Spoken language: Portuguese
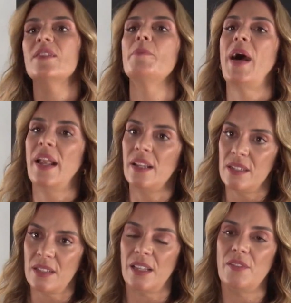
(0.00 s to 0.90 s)
as
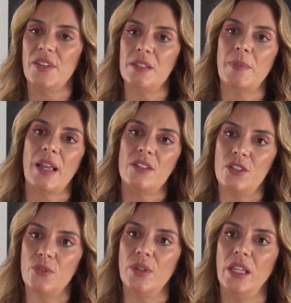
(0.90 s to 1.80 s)
marcas cada vez mais
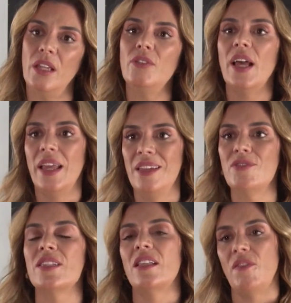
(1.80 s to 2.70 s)
se unindo, e aí
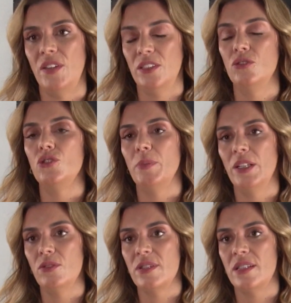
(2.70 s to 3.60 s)
você está falando de uma
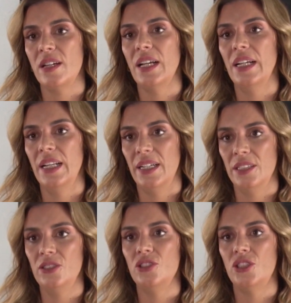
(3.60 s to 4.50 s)
indústria
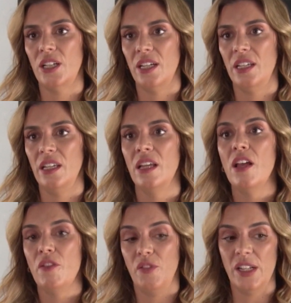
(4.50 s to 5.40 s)
grande aí,
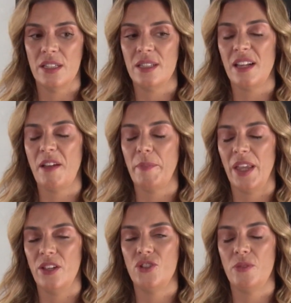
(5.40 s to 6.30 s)

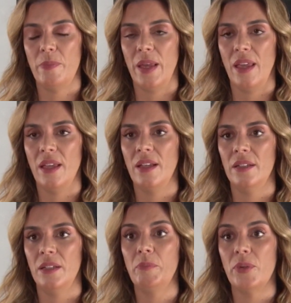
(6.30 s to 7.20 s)
financeiramente
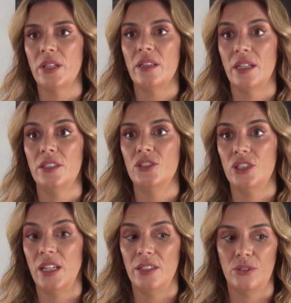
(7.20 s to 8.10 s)
bem
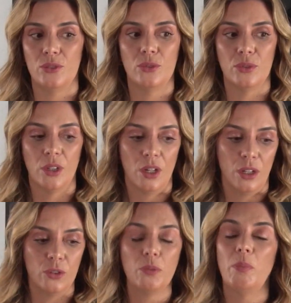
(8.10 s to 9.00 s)
importante dentro do, do